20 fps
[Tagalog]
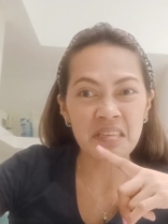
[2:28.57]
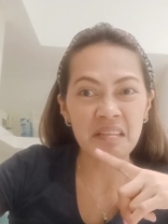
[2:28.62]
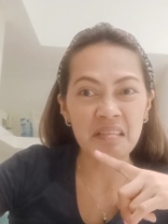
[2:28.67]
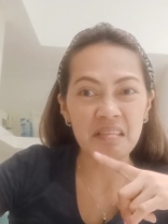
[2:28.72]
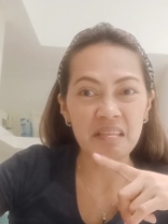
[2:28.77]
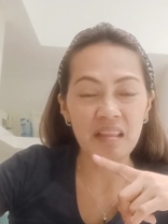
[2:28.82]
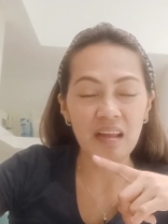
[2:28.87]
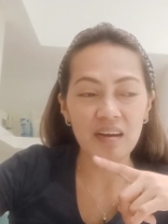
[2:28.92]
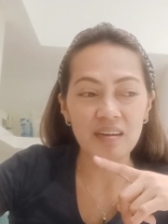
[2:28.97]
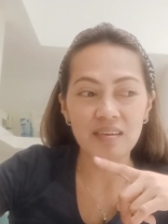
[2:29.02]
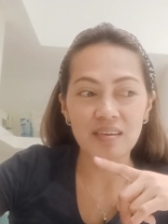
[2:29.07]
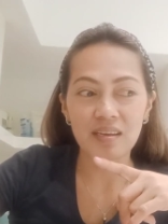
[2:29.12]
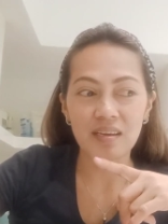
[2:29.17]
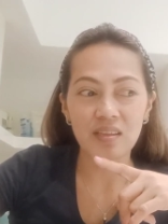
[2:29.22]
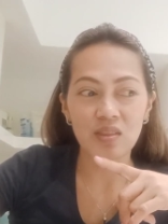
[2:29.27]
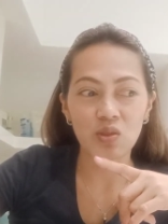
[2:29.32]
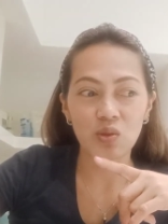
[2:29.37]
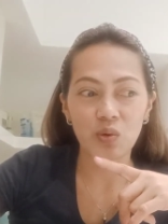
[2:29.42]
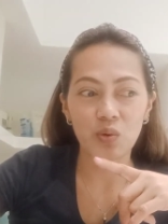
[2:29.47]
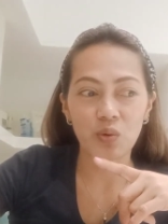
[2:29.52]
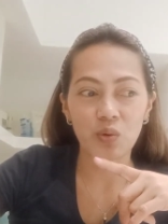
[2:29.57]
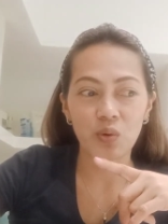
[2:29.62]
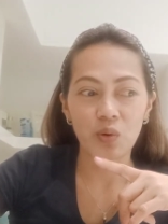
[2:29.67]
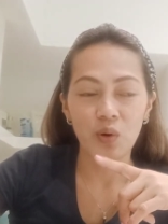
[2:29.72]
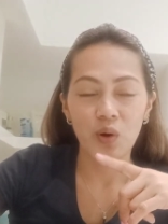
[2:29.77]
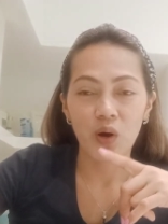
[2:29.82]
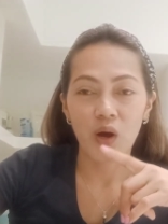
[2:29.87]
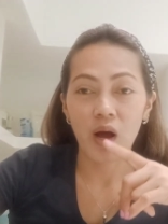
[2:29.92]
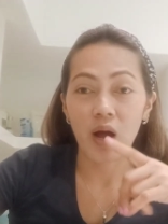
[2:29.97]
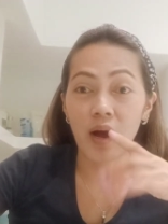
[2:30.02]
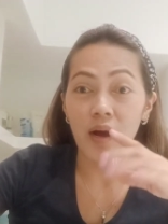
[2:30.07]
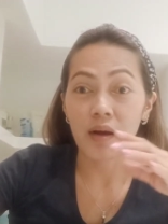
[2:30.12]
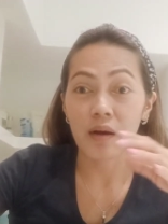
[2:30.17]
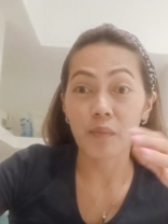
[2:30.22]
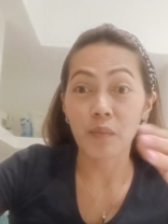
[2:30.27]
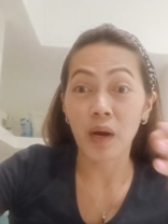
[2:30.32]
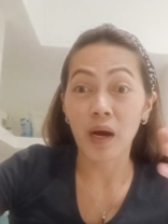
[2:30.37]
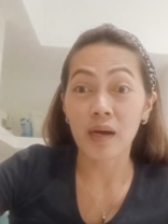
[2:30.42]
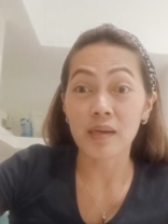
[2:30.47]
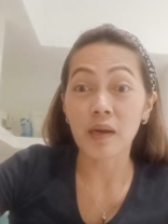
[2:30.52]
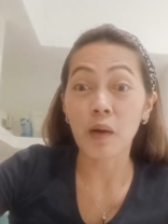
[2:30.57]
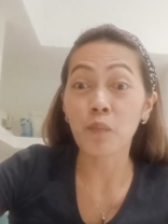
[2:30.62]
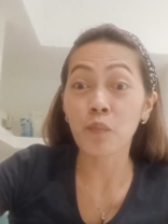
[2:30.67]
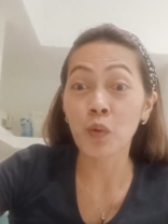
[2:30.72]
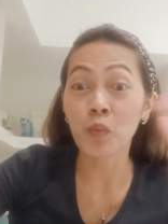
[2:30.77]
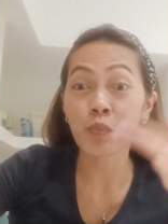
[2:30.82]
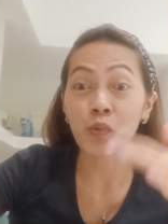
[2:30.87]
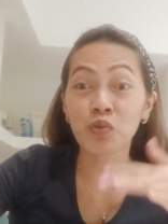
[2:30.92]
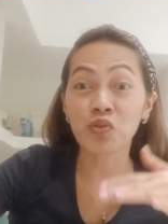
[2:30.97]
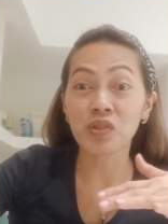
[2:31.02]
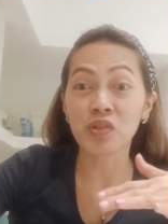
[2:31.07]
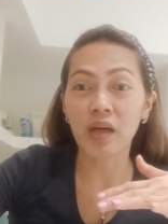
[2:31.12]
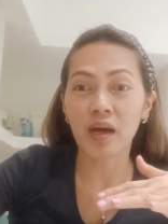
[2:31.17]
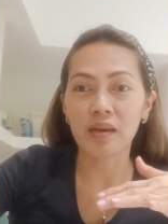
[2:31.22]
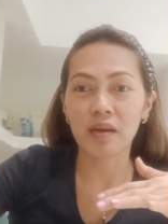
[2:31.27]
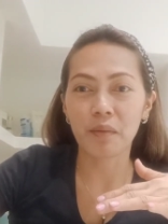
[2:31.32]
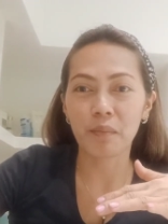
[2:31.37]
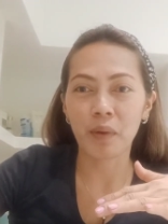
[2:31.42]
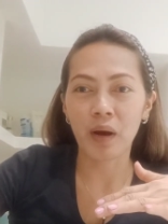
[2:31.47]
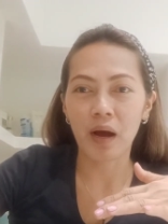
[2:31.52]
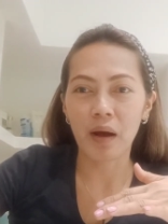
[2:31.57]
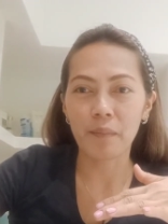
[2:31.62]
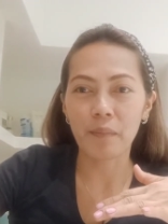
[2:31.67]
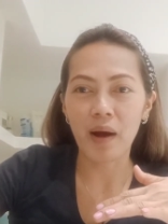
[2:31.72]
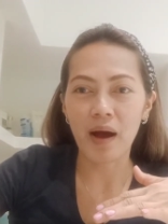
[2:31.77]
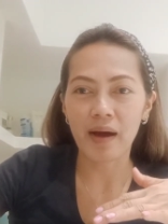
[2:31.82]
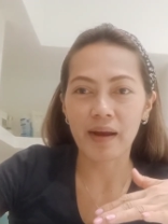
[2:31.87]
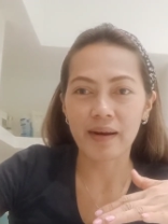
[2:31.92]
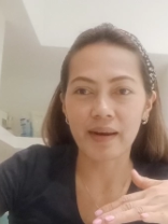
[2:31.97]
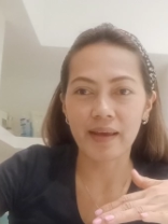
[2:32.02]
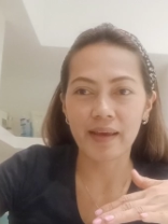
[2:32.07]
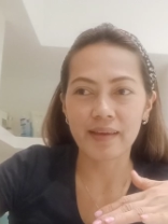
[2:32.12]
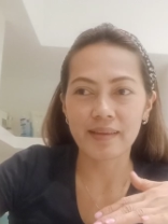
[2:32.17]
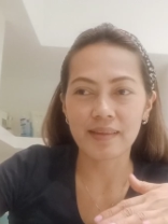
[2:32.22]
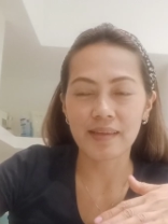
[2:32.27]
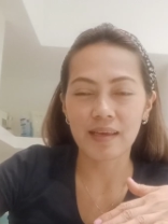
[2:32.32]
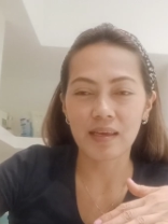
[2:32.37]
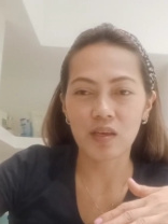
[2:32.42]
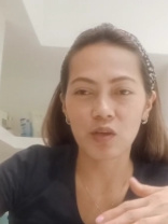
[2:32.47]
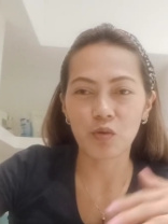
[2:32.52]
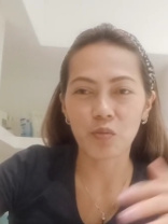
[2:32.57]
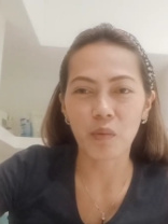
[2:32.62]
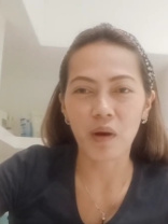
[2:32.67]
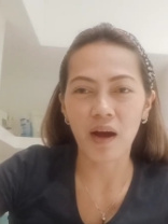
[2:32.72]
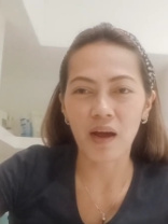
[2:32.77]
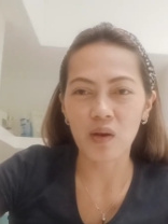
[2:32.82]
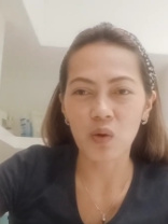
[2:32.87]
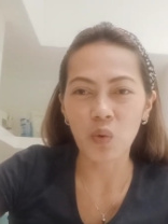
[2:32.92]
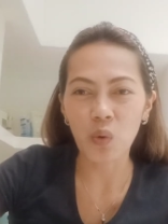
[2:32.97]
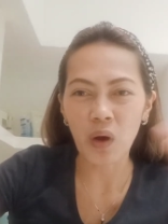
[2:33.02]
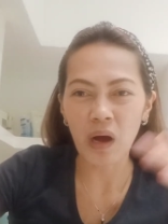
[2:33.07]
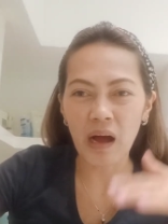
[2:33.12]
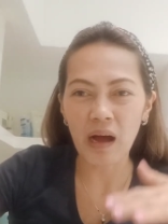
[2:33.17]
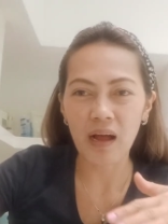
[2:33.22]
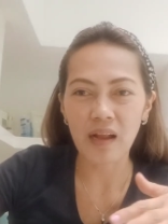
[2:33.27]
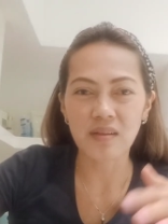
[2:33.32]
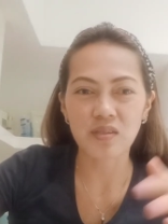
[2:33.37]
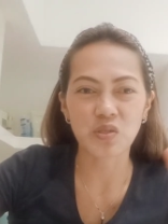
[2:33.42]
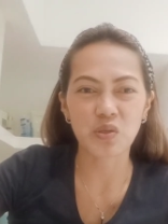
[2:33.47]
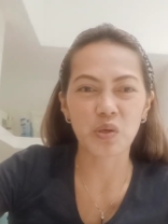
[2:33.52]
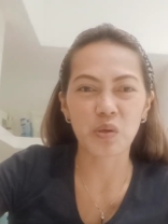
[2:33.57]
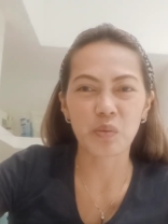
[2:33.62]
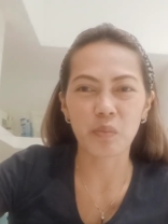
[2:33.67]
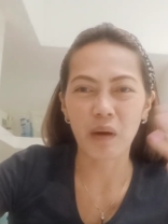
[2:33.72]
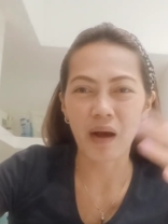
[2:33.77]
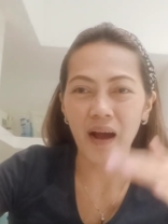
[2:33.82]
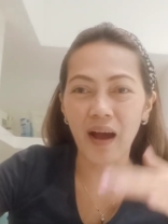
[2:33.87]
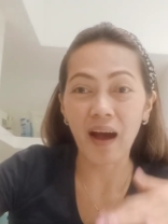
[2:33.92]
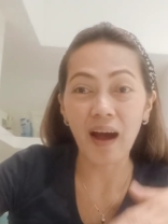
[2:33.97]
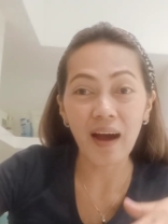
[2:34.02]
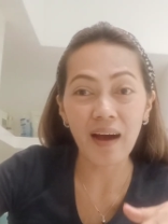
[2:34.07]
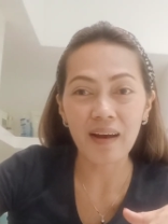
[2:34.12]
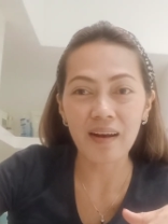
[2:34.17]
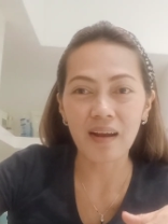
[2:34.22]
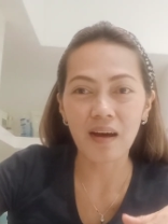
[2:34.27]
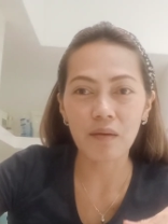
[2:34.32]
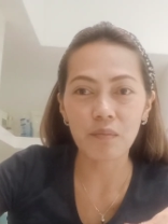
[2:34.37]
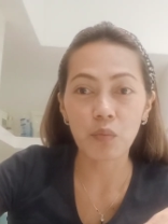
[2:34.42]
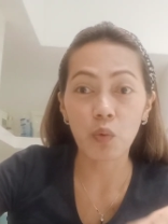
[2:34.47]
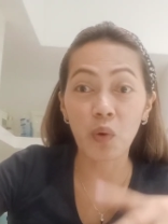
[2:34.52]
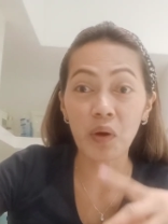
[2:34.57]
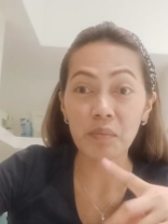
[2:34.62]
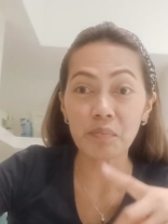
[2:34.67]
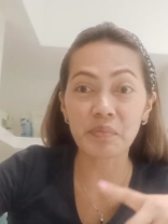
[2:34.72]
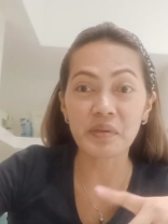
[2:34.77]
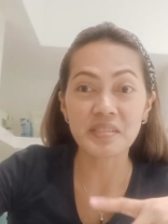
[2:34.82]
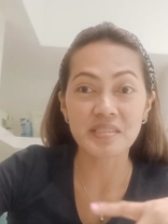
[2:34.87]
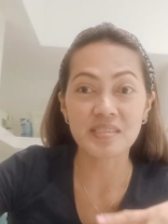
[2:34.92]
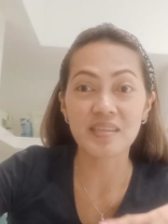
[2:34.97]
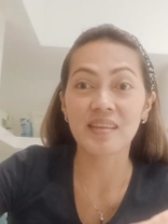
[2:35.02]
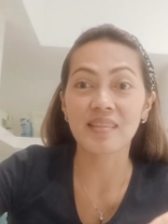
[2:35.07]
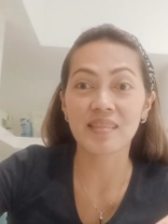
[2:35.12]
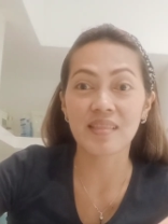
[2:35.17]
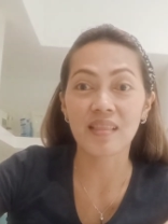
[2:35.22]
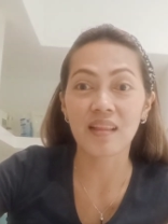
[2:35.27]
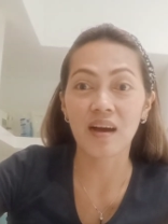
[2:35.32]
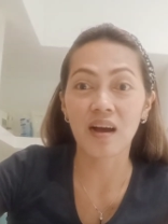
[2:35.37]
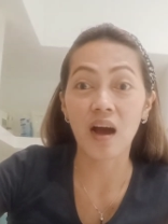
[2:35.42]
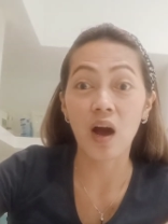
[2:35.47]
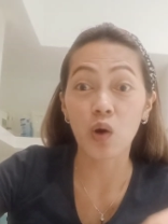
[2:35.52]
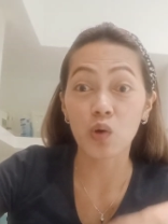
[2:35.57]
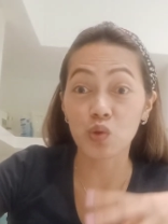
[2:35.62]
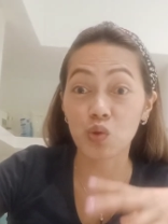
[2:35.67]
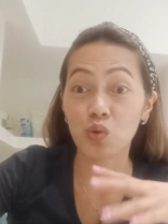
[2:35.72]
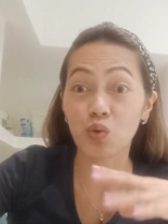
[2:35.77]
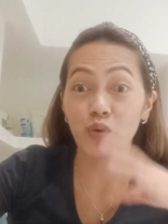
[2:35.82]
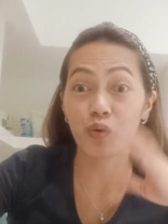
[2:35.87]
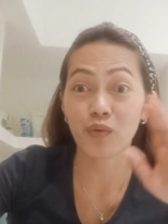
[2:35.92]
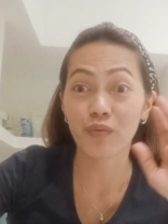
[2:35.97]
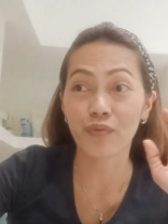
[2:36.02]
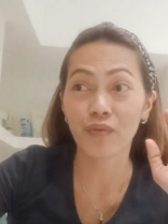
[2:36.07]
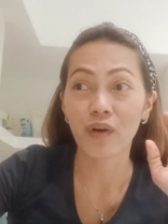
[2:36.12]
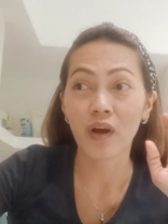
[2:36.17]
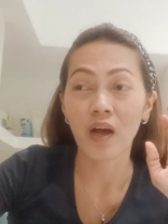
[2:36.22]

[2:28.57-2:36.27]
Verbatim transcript: lang dito ang mga nagpupunta ng mga Bahraini, yung mga locals or mga Arab, 1% lang out of